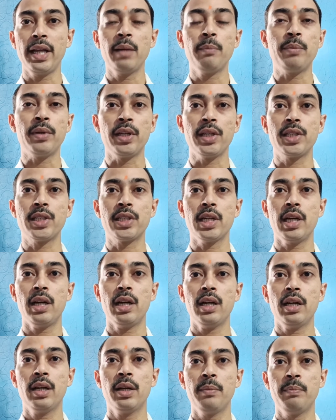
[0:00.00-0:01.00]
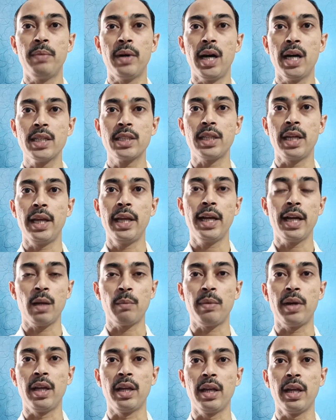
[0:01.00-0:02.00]
की परीक्षा पास नहीं
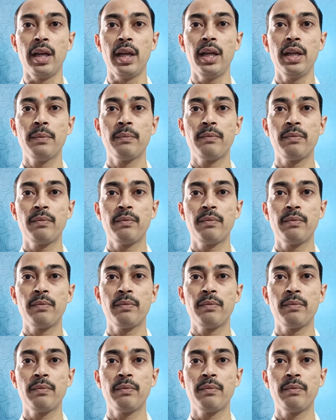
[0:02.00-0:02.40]
कर पाएंगे